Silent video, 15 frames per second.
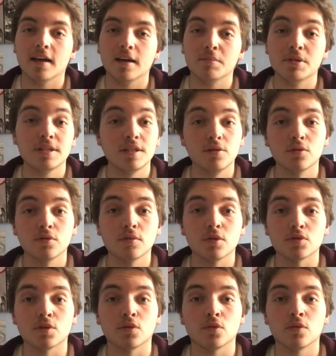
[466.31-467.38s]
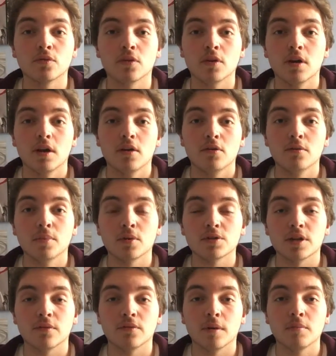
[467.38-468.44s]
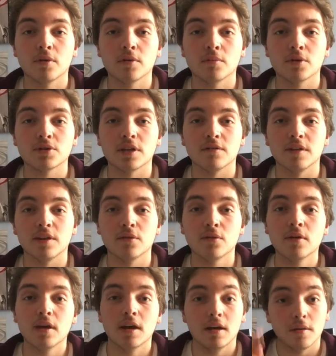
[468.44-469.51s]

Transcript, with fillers: et puis sinon, on se retrouve une prochaine fois pour une prochaine vidéo.